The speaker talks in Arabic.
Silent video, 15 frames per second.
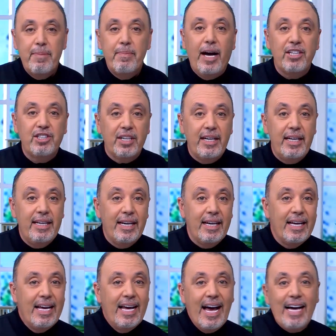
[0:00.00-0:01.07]
مع شعرية
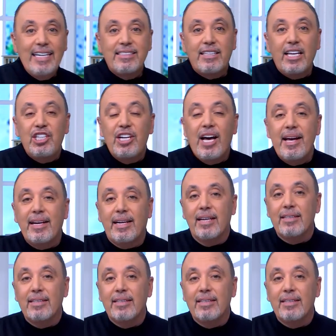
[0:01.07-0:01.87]
حتى يشارك